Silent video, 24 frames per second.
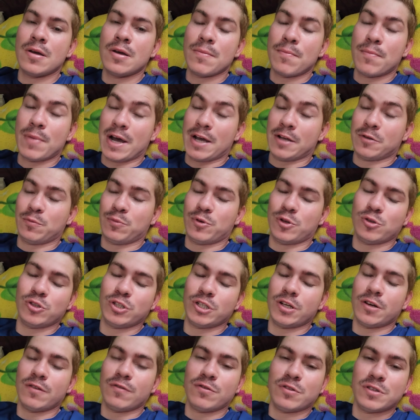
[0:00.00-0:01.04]
mas
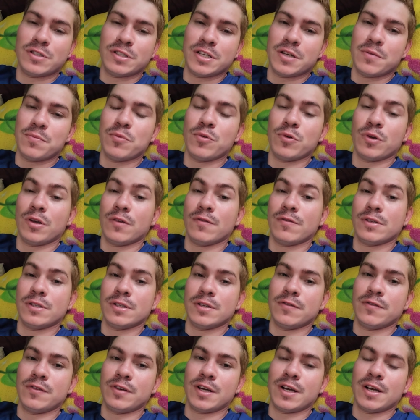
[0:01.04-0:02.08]
prejudica você porque
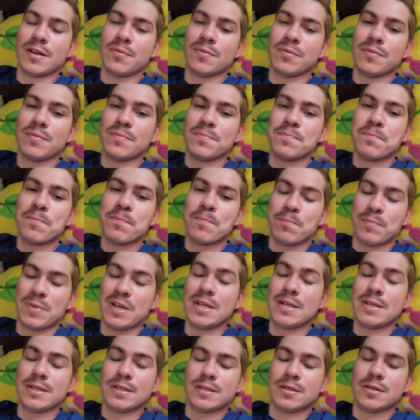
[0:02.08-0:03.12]
você fica
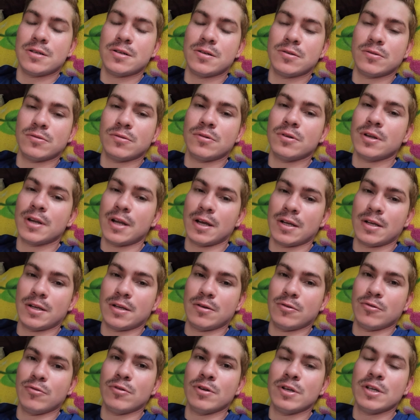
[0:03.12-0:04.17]
pensando
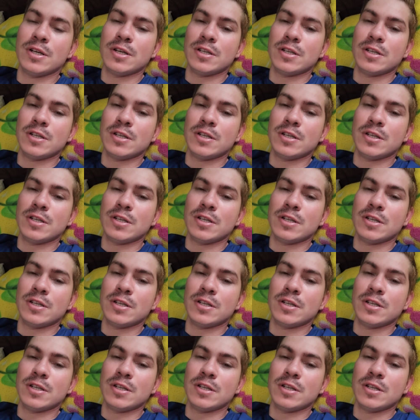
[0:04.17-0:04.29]
naquilo.